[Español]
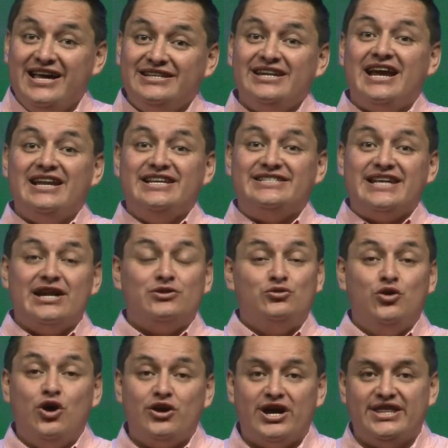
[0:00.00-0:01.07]
es realizar
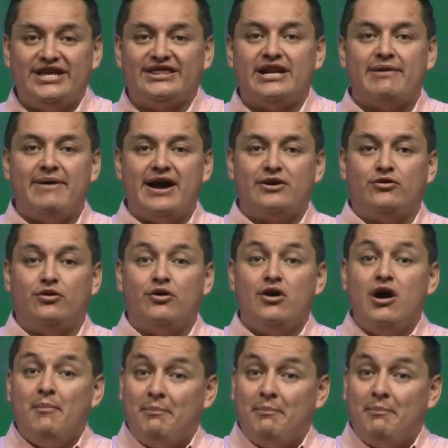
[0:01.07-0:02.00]
tu hoja de trabajo.